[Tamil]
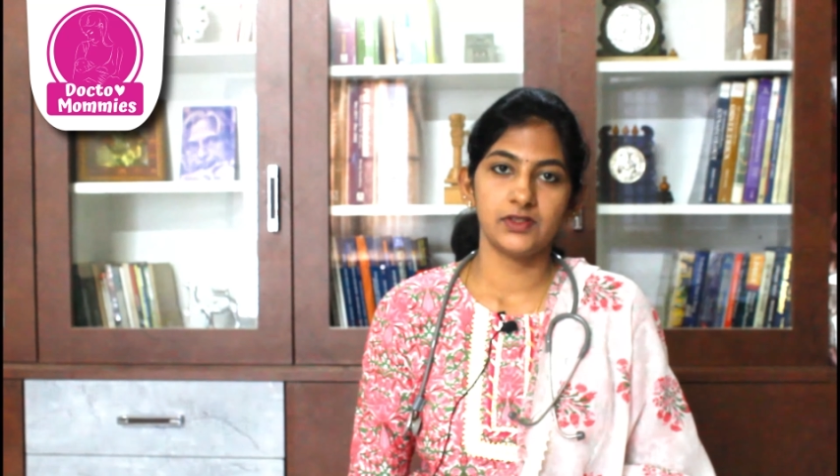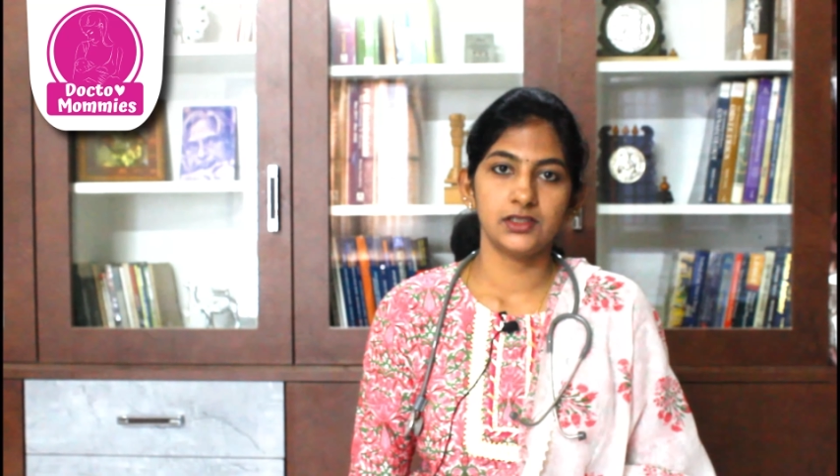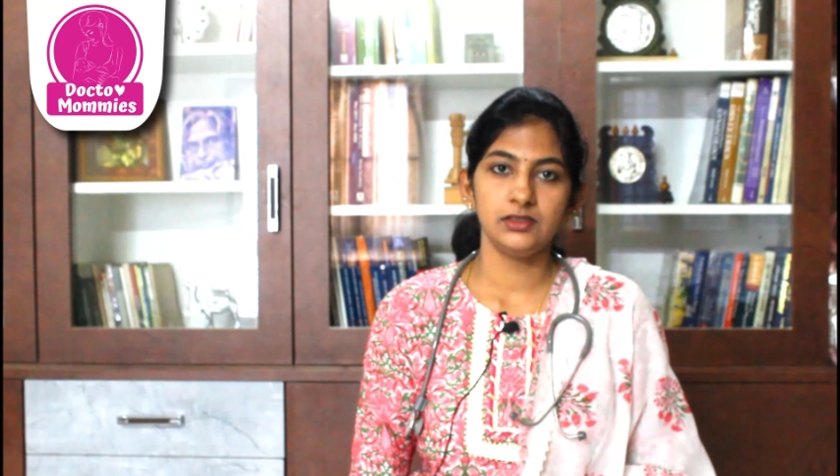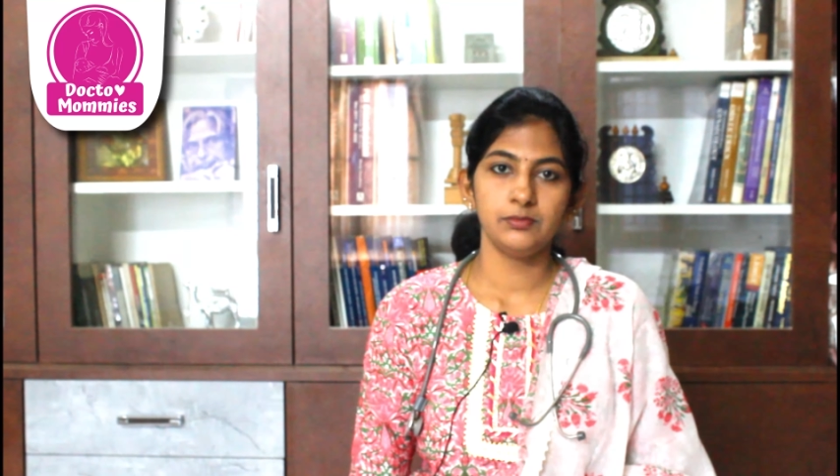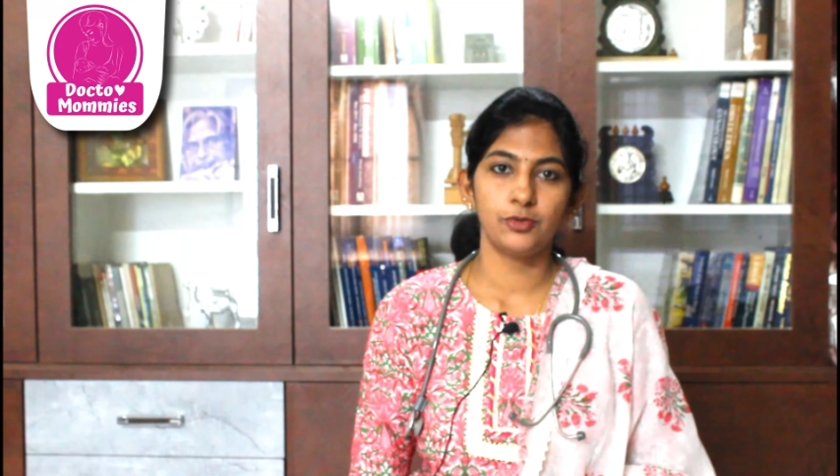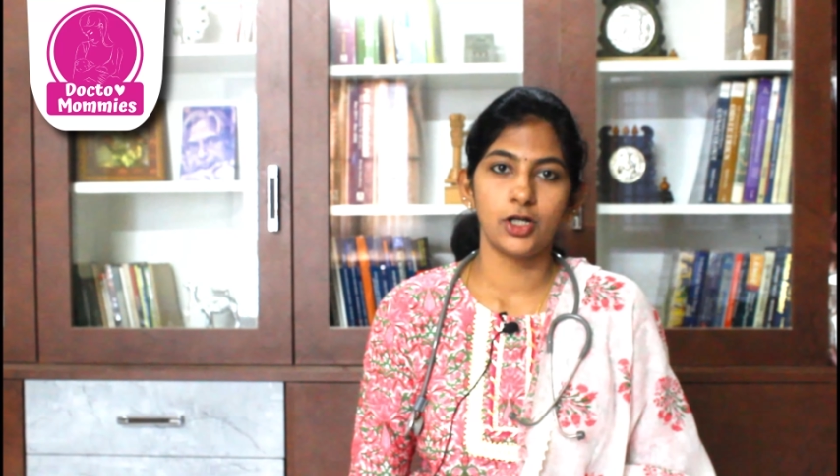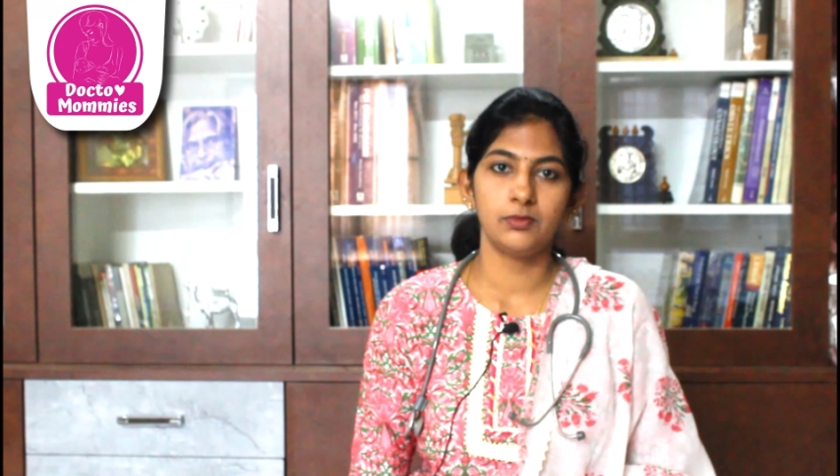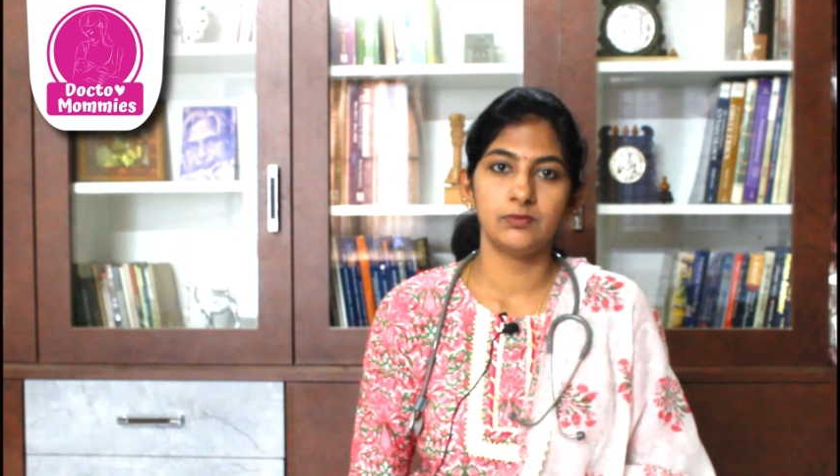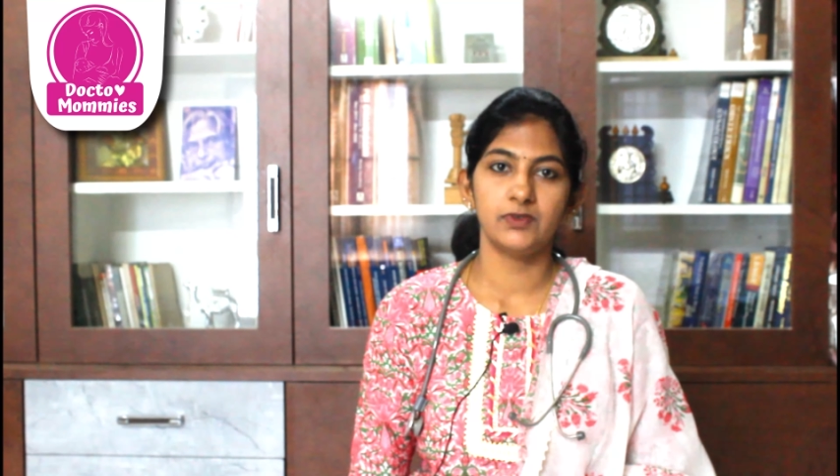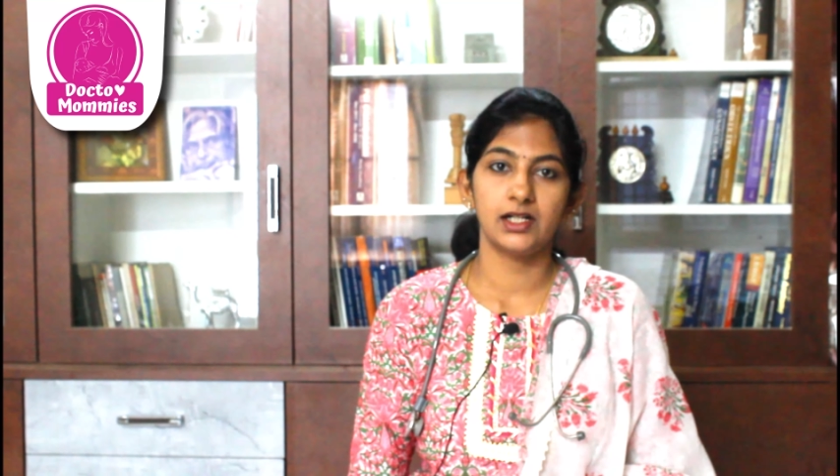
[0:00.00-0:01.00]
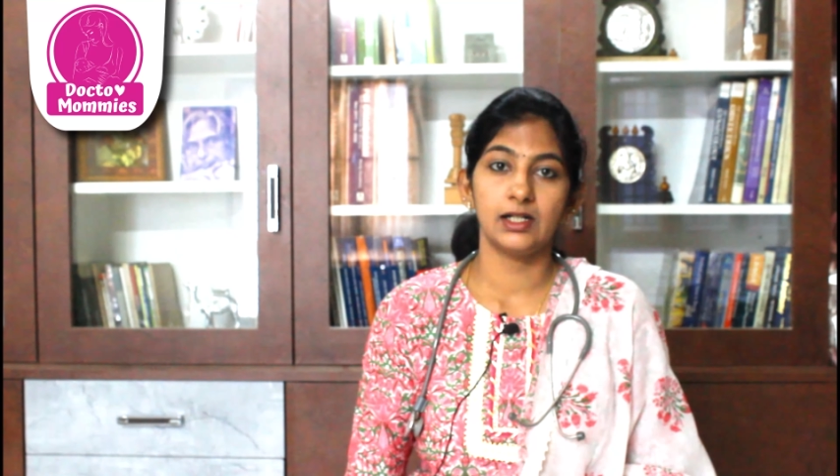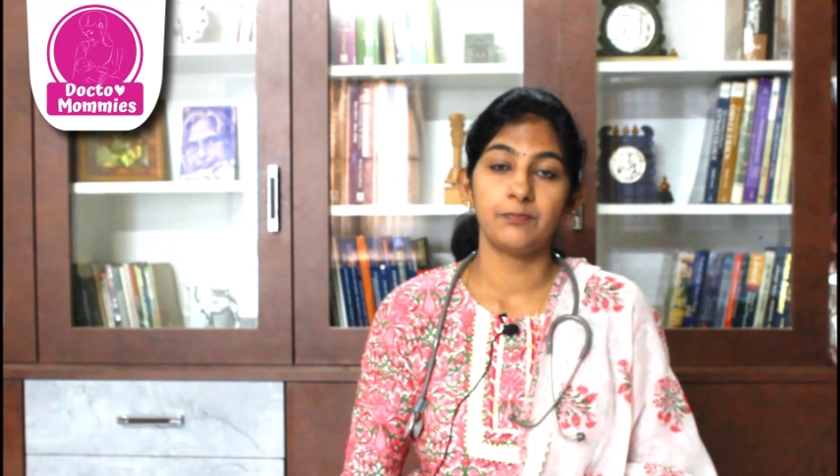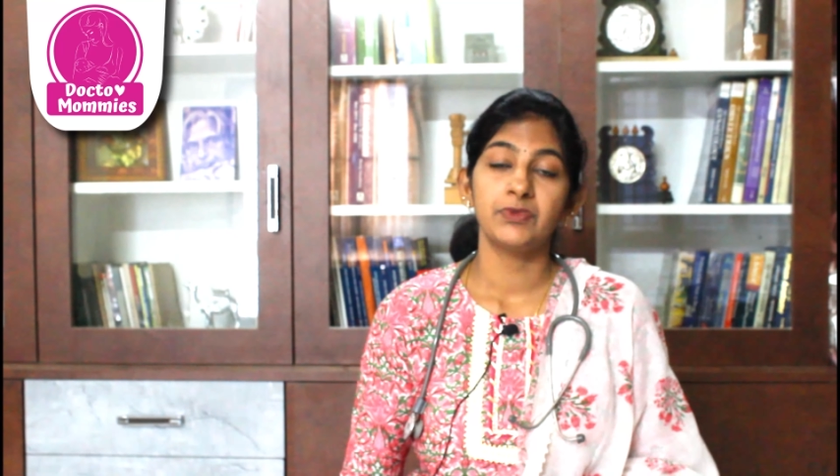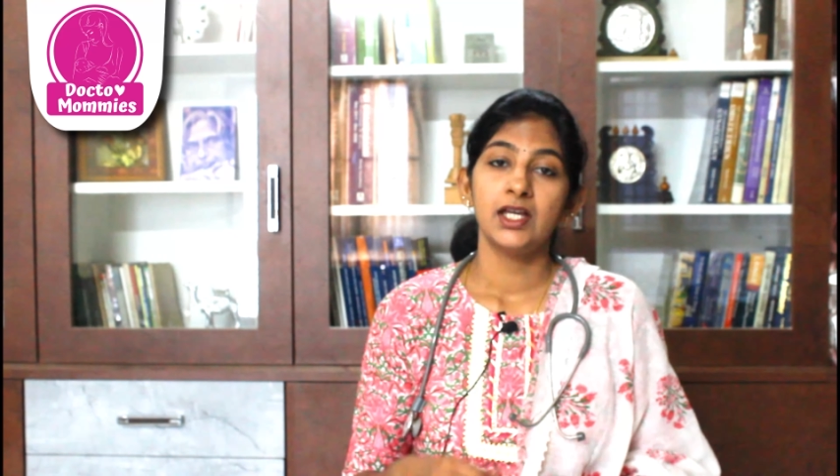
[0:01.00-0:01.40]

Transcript: வந்து ப்ராப்ளம் வரலாம்